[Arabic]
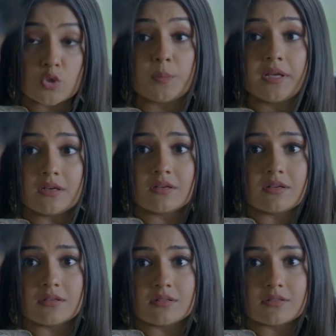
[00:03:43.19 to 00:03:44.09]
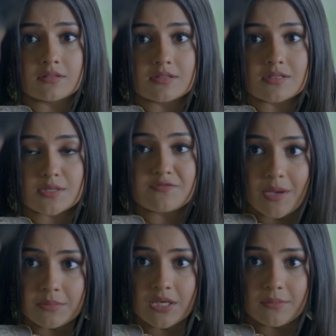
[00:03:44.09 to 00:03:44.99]
شفت؟ هاي
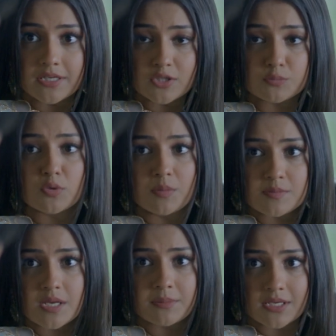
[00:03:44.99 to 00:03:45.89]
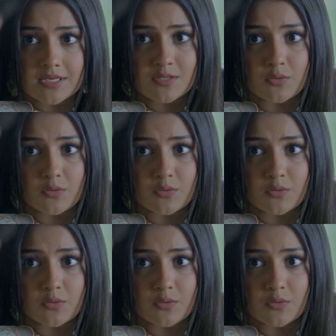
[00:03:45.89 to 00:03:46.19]
عيلتنا سوا مو مشاكلك